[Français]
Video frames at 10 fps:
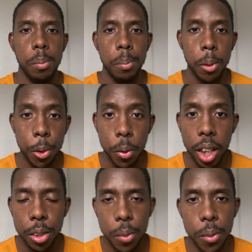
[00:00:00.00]
Bonjour
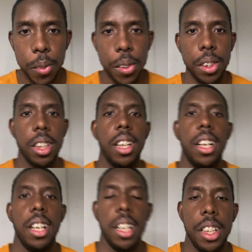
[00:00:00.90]
à tous,
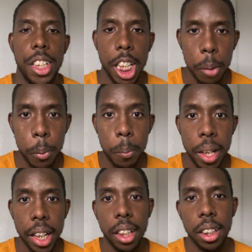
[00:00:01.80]
chers
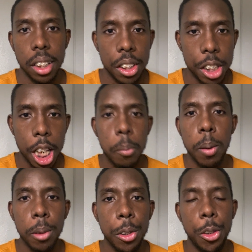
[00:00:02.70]
public, chers
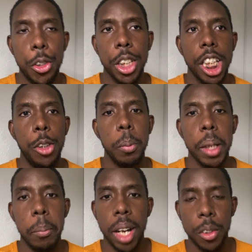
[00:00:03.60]
membres du jury du
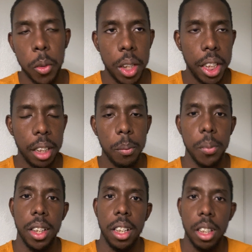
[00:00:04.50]
prix Bartholdi.
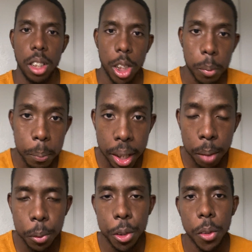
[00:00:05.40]
Je m'appelle
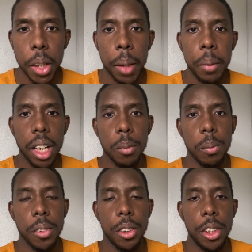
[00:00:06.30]
Abdou Jean Je
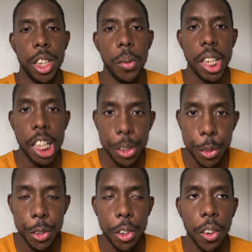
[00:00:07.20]
suis
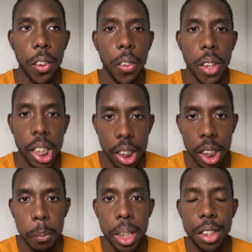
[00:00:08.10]
étudiant en
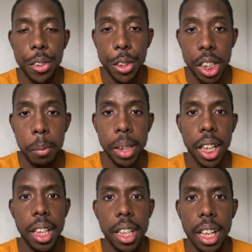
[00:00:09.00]
quatrième année de génie
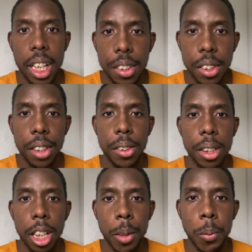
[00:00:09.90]
mécanique à l'INSA de
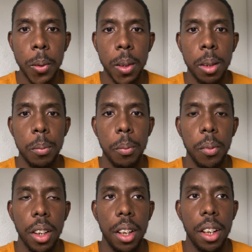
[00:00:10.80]
Strasbourg.
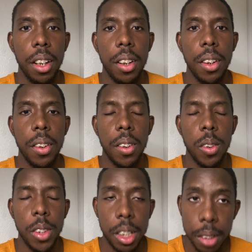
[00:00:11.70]

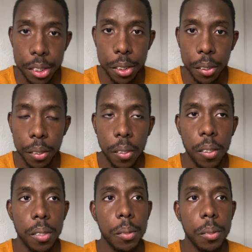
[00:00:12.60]
Euh, j'ai 25 ans.